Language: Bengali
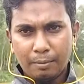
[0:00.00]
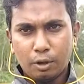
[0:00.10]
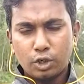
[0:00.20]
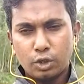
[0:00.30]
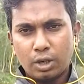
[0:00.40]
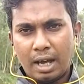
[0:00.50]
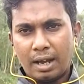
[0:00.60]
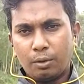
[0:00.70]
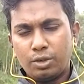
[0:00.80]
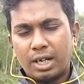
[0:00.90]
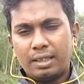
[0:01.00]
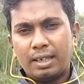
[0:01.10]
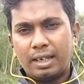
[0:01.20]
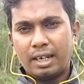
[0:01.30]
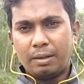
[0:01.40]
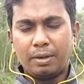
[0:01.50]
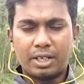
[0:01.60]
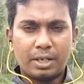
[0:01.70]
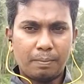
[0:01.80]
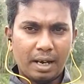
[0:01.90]
ভারী বর্ষণ আর উজান থেকে
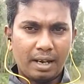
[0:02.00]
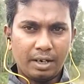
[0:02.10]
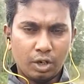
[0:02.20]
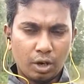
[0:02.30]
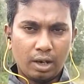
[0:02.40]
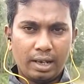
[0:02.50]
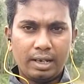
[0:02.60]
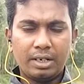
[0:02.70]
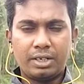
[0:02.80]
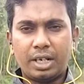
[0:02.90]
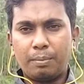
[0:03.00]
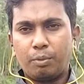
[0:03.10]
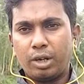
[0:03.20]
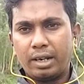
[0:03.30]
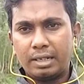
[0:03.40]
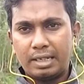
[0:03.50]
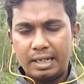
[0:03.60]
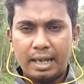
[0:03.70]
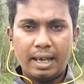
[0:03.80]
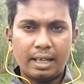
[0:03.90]
নেমে আসা পাহাড়ি ঢলে শেরপুরের
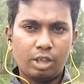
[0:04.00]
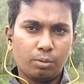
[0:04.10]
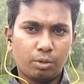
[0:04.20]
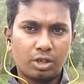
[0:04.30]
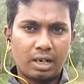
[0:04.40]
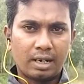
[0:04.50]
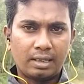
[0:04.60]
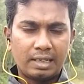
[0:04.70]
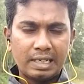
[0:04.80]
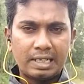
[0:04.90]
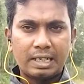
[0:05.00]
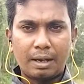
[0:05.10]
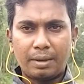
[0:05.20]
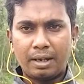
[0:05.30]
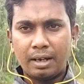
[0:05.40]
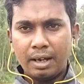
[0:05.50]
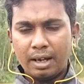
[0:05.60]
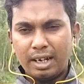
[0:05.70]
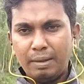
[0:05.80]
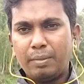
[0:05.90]
ঝিনাইগাতি উপজেলার ত্রিশ গ্রামের
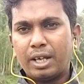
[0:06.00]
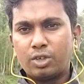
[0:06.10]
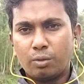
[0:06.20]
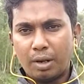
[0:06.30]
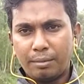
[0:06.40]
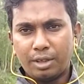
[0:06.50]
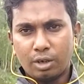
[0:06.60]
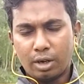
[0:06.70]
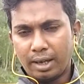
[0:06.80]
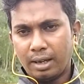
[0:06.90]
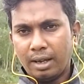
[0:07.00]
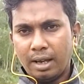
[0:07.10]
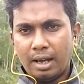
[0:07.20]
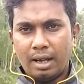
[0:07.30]
নিম্নাঞ্চল প্লাবিত হয়